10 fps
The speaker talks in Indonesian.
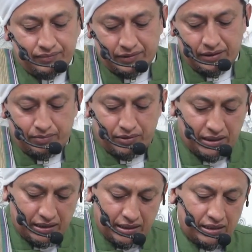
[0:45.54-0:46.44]
Eh,
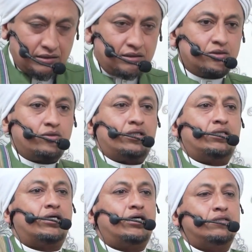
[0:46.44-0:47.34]
pertanyaan sesuai
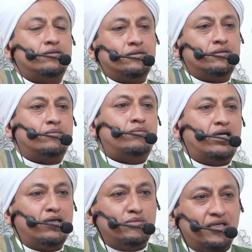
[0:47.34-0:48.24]
dengan
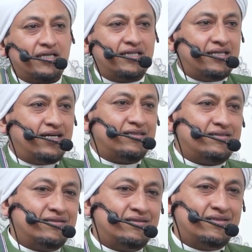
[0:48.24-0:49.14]
malam yang indah
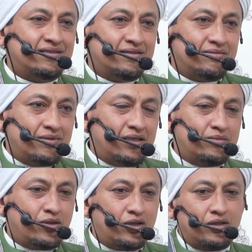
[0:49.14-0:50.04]

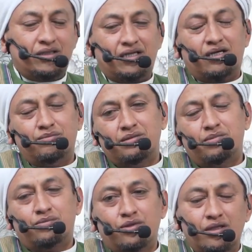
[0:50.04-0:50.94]
Malam hal al-Habib
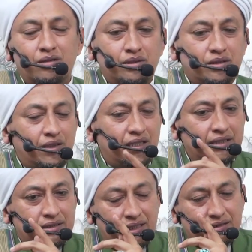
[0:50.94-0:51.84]
Abdullah bin Ali
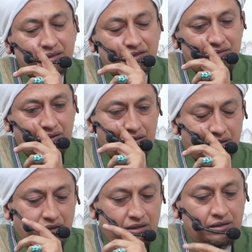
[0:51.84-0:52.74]
Haddad
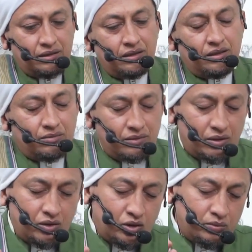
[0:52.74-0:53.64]
Nafa'anallah
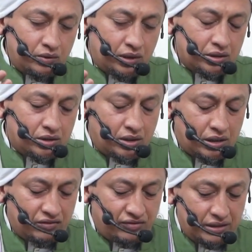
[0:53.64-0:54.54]
Bi'ulumi wa
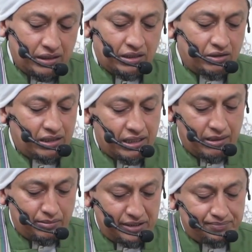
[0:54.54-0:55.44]
asrari fid daraini
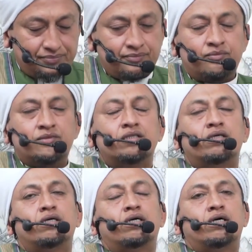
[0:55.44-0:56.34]
amin
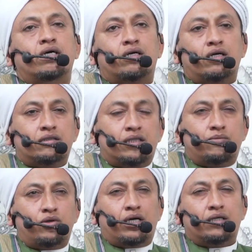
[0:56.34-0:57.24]

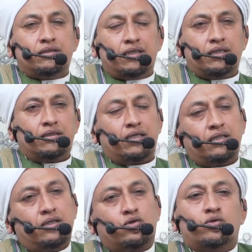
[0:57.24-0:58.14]
Ratibul Haddad
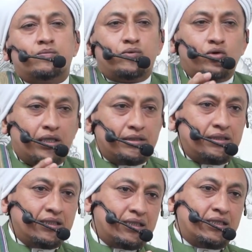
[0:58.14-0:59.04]
adalah kumpulan
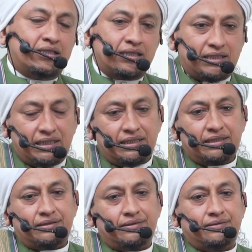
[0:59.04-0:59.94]

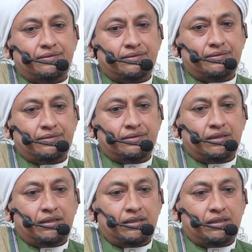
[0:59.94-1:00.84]
dikir-dikir
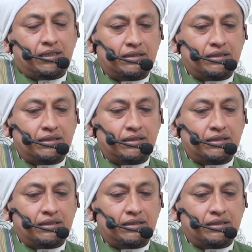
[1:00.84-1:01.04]
Yang